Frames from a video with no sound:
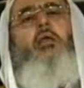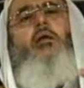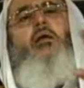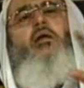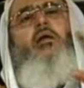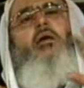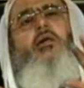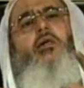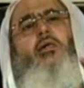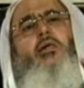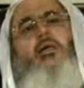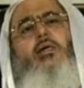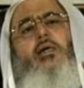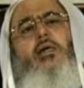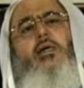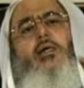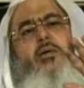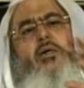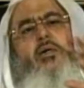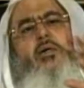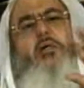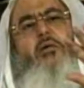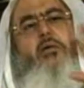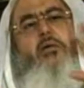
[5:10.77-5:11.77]
لكن
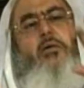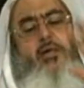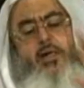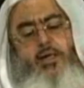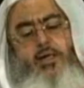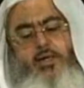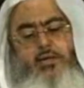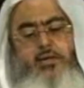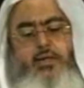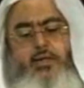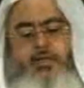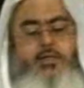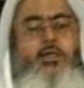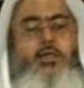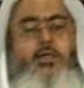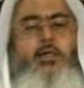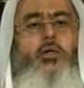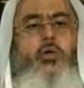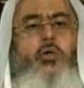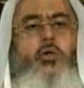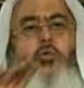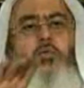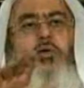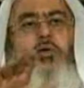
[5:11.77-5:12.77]
أيها الإخوة والأخوات
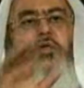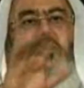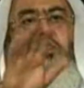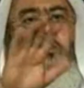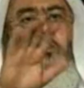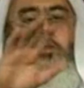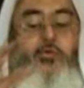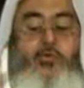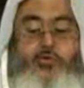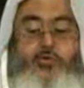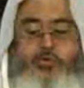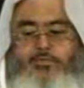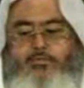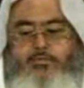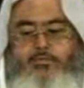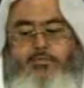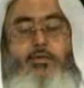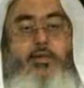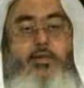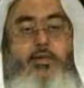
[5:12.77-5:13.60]
أبشركم